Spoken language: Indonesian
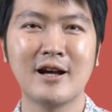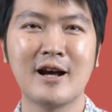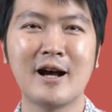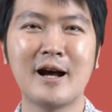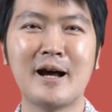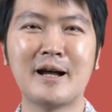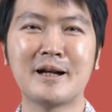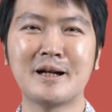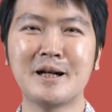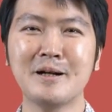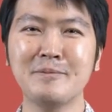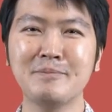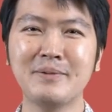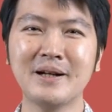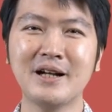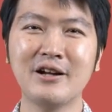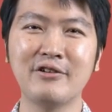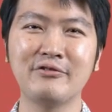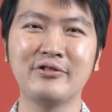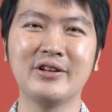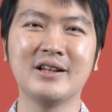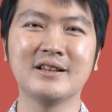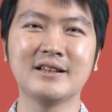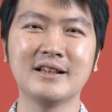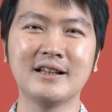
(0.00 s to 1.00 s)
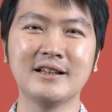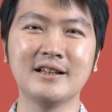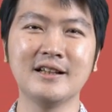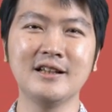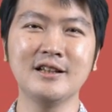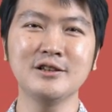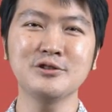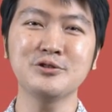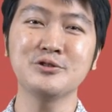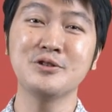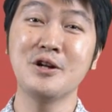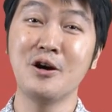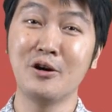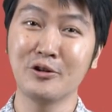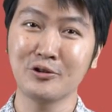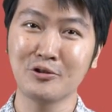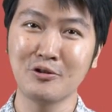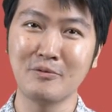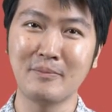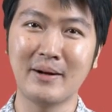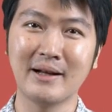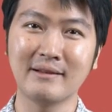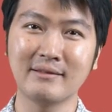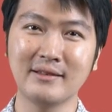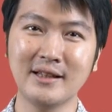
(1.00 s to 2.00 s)
karena pada field ini sudah
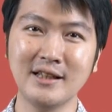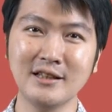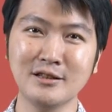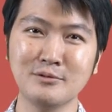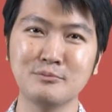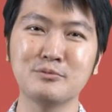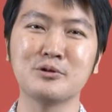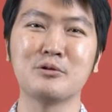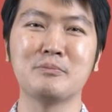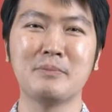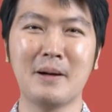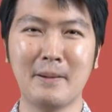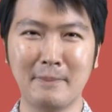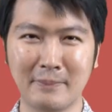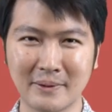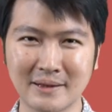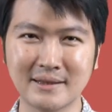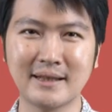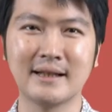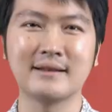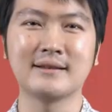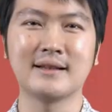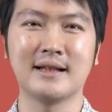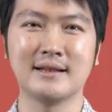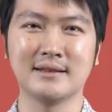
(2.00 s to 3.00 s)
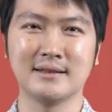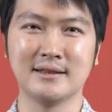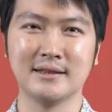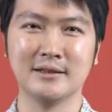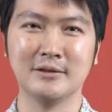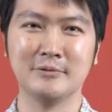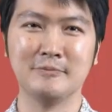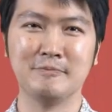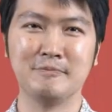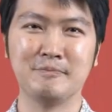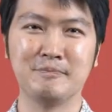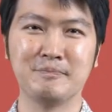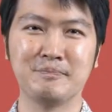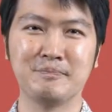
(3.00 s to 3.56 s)
otomatis berupa persentase.